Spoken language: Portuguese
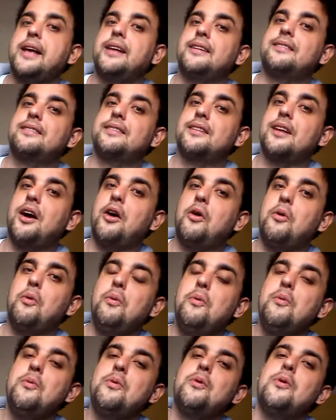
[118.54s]

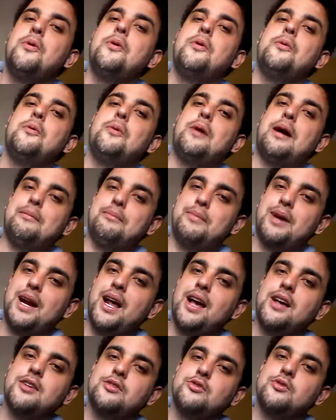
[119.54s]
Então, um
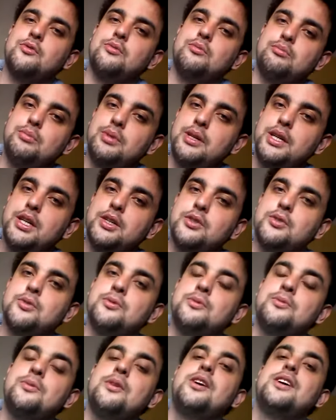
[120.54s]
abraço, um
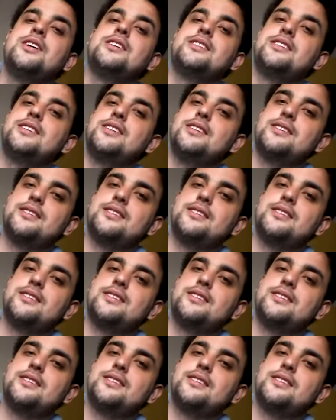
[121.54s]
beijo, se